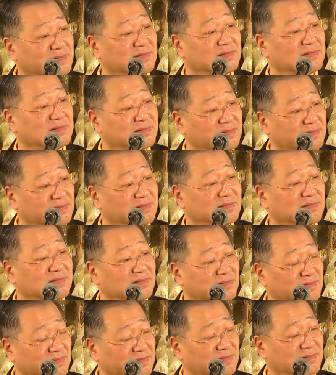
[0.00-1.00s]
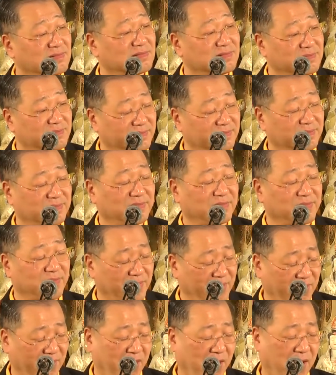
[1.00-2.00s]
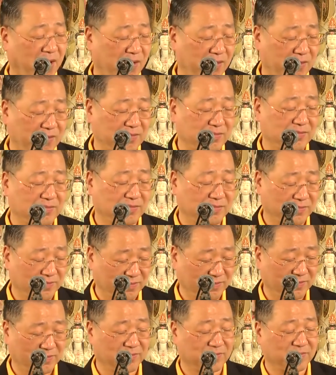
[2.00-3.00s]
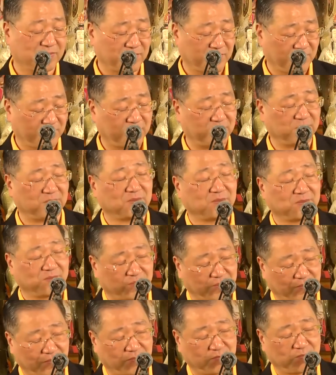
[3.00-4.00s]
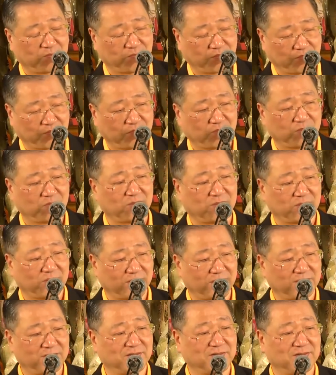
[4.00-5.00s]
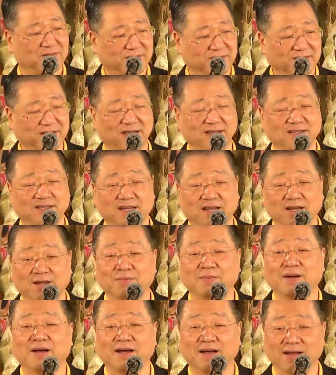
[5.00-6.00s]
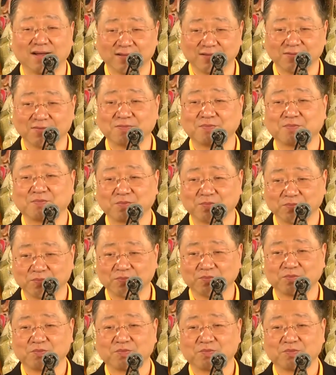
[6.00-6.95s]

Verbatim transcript: 嗯，之前有人跟我说过啊，她影响我也蛮久的。看见了吗？不好意思。